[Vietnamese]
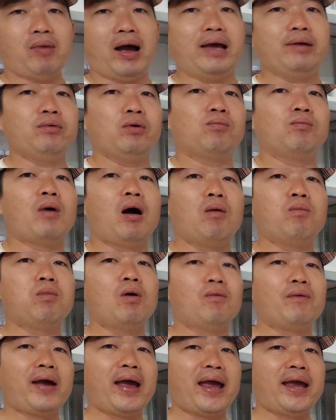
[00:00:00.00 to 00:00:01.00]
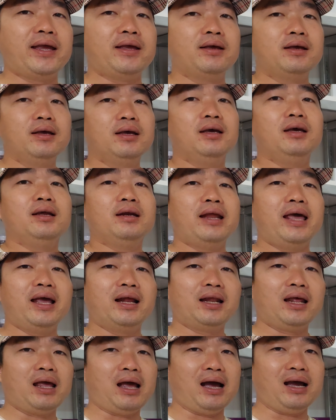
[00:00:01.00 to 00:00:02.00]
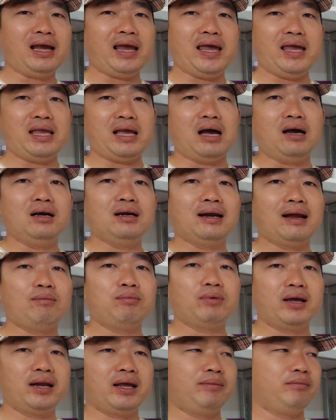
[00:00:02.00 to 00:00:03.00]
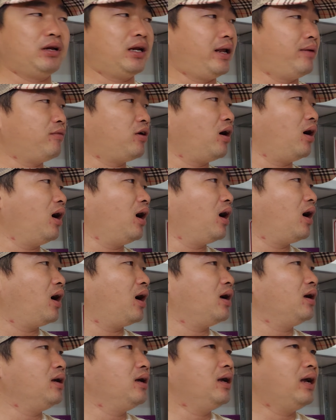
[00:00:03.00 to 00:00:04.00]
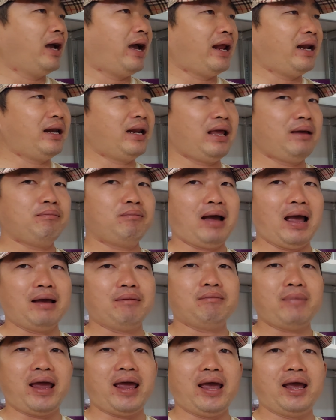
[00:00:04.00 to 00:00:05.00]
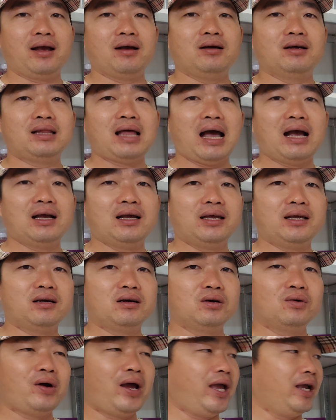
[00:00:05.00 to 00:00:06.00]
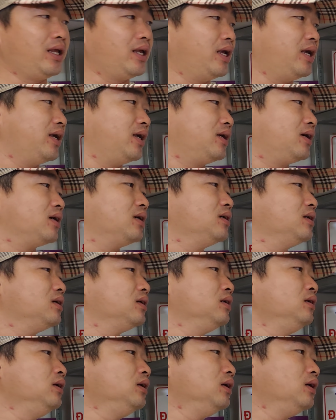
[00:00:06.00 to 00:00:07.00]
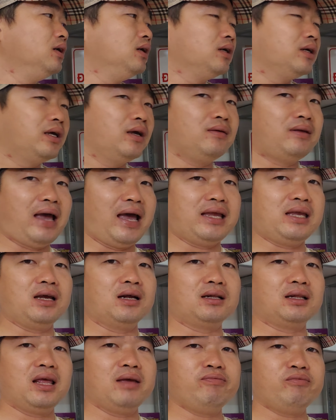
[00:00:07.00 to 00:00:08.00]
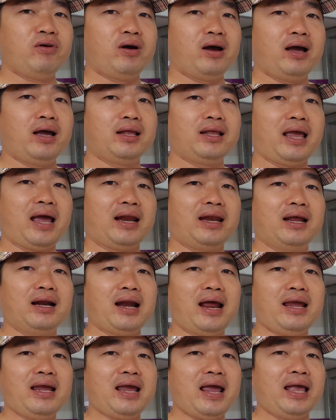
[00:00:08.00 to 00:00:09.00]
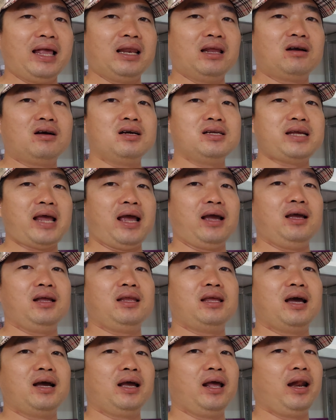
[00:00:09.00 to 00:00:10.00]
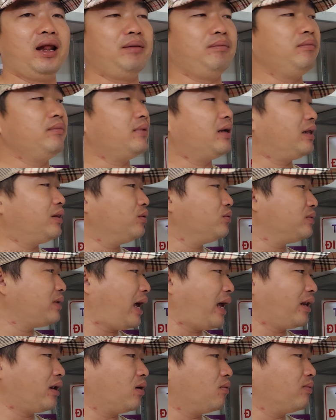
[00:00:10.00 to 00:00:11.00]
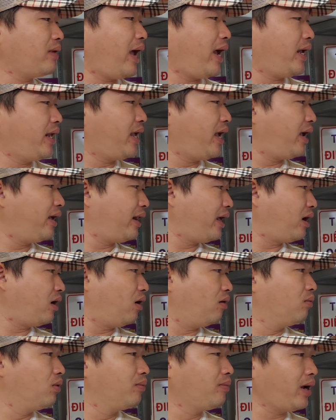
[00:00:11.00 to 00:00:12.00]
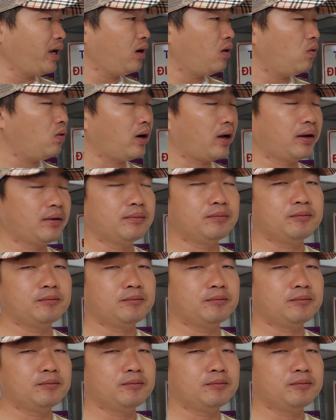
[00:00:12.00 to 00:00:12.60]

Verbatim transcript: bảy một một một hai Điền thì ở ngay chợ Long anh em anh em có à, anh em bạn bè người thân hay người quen gì thì cứ kêu chạy trực tiếp qua nhà điện lấy hàng là có sẵn hết trơn anh em Tatusan cũng đang về đây còn mười mấy hũ à